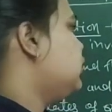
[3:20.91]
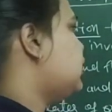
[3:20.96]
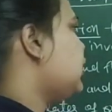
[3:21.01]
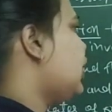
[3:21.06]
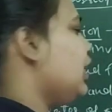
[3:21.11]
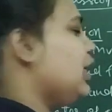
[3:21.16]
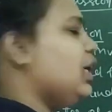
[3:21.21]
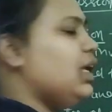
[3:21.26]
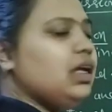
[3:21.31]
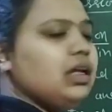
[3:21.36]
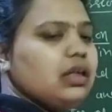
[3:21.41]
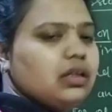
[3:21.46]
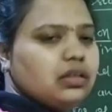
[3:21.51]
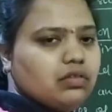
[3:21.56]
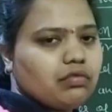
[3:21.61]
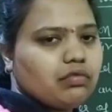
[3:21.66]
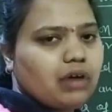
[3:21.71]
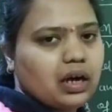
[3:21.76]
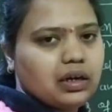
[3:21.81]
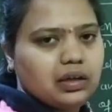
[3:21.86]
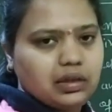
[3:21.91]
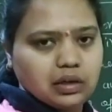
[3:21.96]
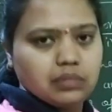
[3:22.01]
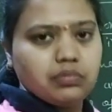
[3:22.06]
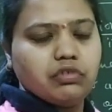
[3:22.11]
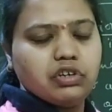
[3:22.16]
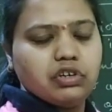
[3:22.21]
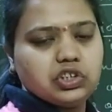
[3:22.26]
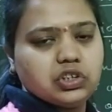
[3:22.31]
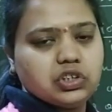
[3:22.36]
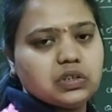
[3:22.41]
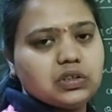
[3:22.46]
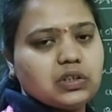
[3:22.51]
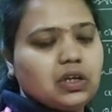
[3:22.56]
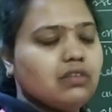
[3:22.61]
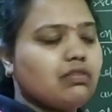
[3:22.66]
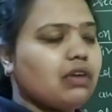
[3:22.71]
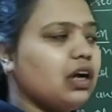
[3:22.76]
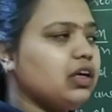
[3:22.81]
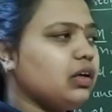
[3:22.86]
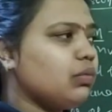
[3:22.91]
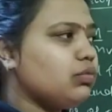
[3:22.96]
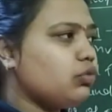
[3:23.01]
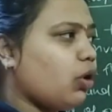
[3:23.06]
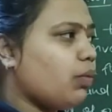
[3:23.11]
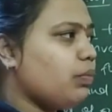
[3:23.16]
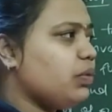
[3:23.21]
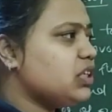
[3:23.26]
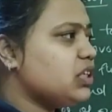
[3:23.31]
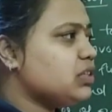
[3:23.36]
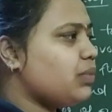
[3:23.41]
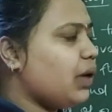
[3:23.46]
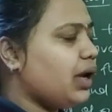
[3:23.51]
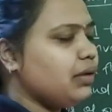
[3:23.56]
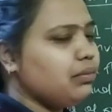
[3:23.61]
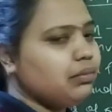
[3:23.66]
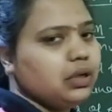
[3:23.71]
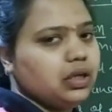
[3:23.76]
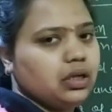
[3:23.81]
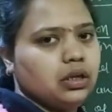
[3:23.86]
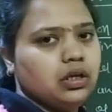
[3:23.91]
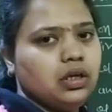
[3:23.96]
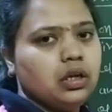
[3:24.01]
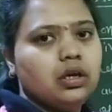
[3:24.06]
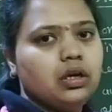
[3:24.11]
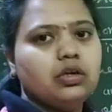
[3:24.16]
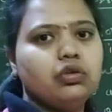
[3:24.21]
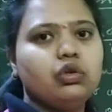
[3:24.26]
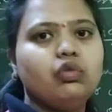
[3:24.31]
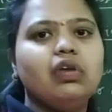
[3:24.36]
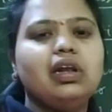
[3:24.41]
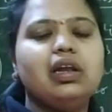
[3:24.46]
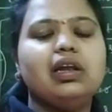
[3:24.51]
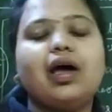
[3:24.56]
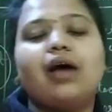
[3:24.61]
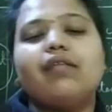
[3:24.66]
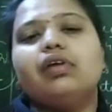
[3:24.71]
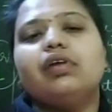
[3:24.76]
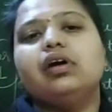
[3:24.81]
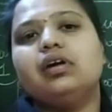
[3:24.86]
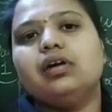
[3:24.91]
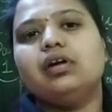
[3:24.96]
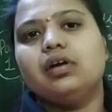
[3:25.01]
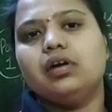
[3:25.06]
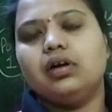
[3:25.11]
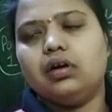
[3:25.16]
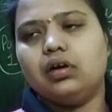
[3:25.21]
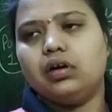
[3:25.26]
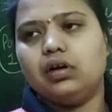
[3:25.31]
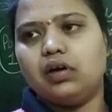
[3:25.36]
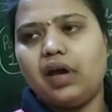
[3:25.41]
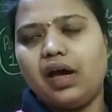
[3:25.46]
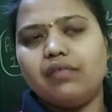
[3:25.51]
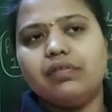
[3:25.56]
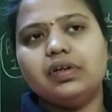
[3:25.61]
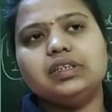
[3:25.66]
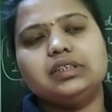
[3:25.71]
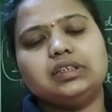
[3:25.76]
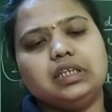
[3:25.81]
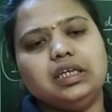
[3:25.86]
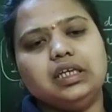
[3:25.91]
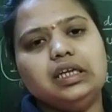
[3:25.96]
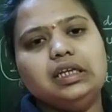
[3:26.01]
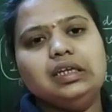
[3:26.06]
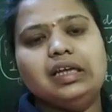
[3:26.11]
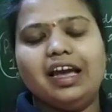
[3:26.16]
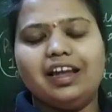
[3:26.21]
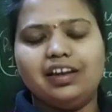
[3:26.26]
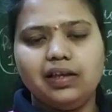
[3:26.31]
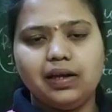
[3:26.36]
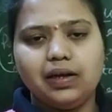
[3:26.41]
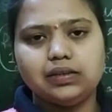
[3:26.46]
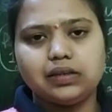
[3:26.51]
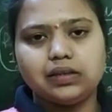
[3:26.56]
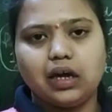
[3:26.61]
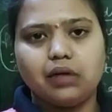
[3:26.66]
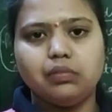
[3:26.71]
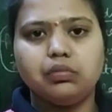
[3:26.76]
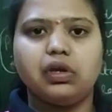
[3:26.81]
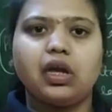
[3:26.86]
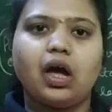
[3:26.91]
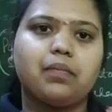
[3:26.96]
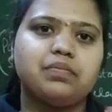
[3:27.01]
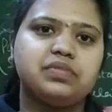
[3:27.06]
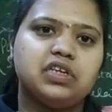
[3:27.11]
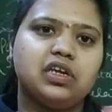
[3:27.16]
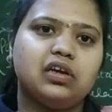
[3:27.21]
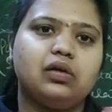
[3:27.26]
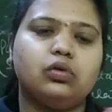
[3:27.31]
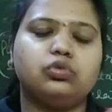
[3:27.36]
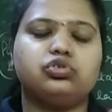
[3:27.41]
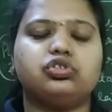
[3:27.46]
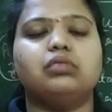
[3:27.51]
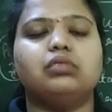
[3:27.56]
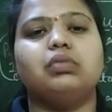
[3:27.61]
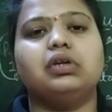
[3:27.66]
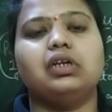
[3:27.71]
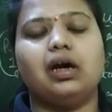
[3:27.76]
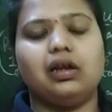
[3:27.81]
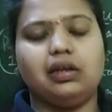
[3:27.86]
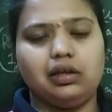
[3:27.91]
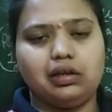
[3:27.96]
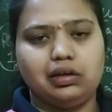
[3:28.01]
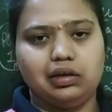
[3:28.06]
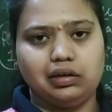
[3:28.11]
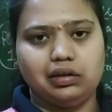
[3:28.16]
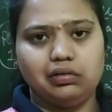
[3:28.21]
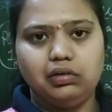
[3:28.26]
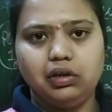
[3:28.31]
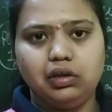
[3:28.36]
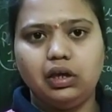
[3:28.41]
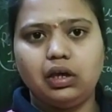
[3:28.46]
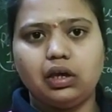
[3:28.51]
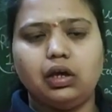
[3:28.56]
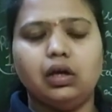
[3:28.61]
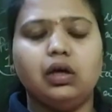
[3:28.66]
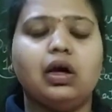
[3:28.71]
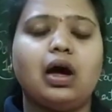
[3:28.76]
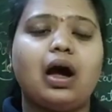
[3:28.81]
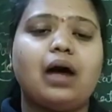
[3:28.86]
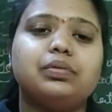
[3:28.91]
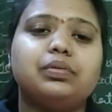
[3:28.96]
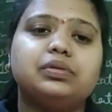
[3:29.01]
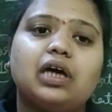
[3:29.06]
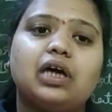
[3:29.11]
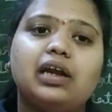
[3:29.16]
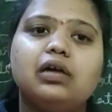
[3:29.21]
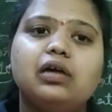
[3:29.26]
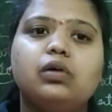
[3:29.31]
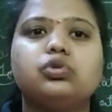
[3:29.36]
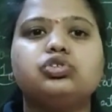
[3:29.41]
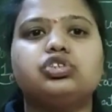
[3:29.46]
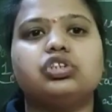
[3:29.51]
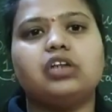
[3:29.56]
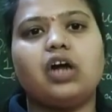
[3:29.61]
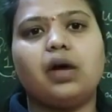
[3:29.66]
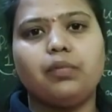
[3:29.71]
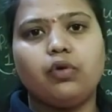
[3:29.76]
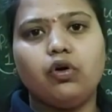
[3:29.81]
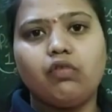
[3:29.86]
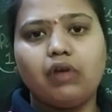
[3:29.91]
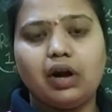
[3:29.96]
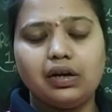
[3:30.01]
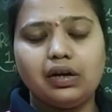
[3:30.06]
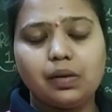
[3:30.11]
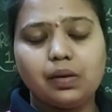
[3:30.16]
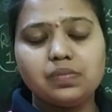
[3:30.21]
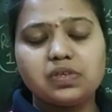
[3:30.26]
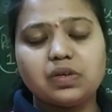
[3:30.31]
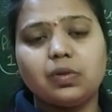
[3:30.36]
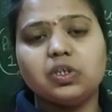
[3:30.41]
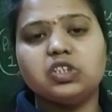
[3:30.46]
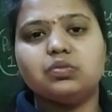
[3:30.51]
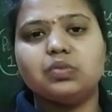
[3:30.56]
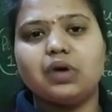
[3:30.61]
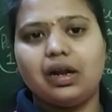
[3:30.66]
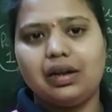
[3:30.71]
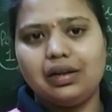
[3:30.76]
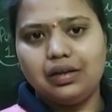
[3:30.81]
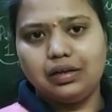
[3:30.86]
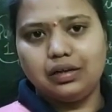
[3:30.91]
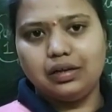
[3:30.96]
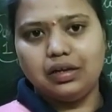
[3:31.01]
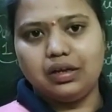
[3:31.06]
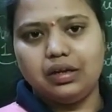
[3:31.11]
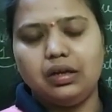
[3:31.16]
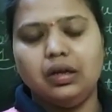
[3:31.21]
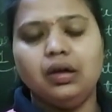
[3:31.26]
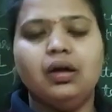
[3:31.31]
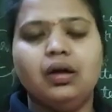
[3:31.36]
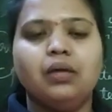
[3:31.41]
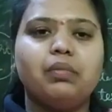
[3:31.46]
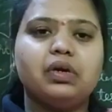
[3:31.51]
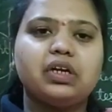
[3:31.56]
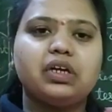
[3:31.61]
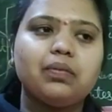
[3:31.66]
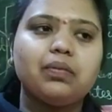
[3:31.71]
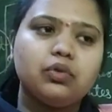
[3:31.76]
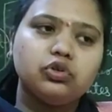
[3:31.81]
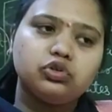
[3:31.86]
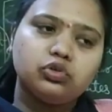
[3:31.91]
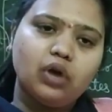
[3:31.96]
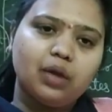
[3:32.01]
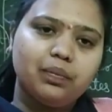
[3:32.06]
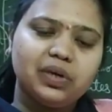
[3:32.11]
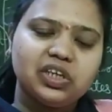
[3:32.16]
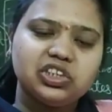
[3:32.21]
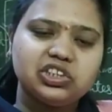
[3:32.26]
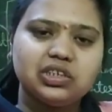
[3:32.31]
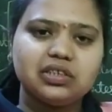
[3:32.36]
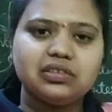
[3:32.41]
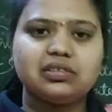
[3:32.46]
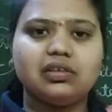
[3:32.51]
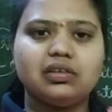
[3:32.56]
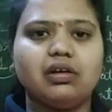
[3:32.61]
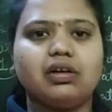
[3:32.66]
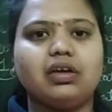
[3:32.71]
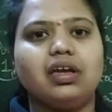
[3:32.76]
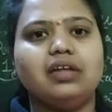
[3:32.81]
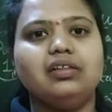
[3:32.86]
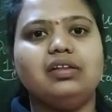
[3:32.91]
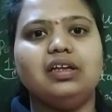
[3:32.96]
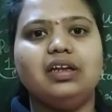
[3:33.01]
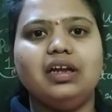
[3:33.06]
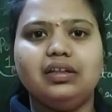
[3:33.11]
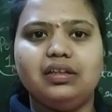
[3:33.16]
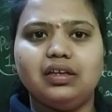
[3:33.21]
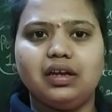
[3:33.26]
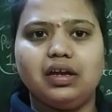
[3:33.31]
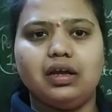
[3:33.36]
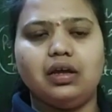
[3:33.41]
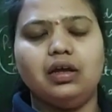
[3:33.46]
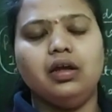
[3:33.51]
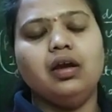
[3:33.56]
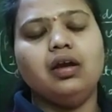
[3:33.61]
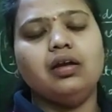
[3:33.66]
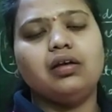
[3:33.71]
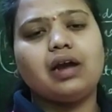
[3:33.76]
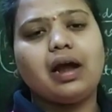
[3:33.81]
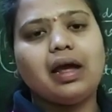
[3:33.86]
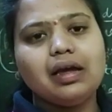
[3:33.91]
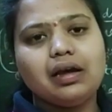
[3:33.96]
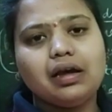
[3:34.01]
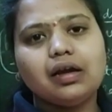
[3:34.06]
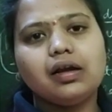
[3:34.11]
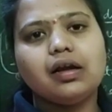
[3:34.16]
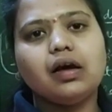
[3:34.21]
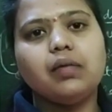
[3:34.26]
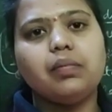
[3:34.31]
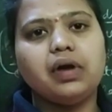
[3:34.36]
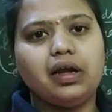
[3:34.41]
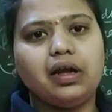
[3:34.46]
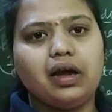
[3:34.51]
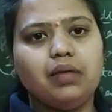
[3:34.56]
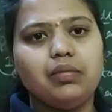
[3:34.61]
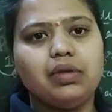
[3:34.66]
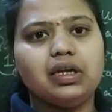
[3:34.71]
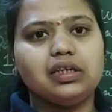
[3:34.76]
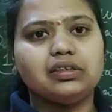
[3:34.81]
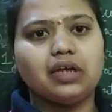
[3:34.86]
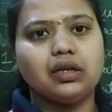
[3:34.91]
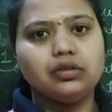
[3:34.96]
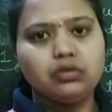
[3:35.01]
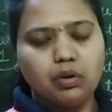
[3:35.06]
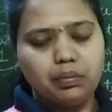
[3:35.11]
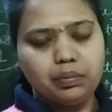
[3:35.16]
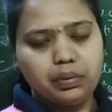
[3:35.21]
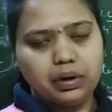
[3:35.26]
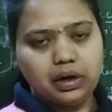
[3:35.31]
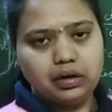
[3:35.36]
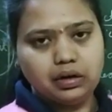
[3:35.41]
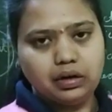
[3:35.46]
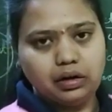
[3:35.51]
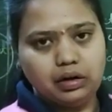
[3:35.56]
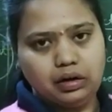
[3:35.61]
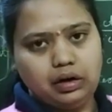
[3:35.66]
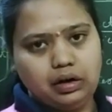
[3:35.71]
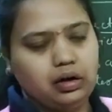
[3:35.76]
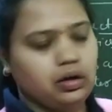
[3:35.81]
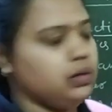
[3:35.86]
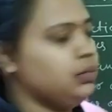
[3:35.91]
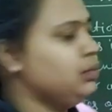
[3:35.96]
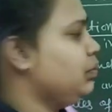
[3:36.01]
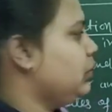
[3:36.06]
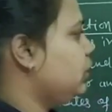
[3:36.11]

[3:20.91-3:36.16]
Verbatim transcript: स्टडी द क्वांटम क्वेश्चंस एंड क्वांटम टॉपिक्स बाय मी यू विल नेवर एवर सी इन एनी एग्जाम कि आपसे क्वेश्चन भी ना निकले ठीक है आप सारे क्वेश्चन आपको क्वांटम समझ में आने लगेगी बट आपको थोड़ा पेशेंस रख के धीरे धीरे ट्राई करना पड़ेगा मेरे साथ कॉपरेट करने का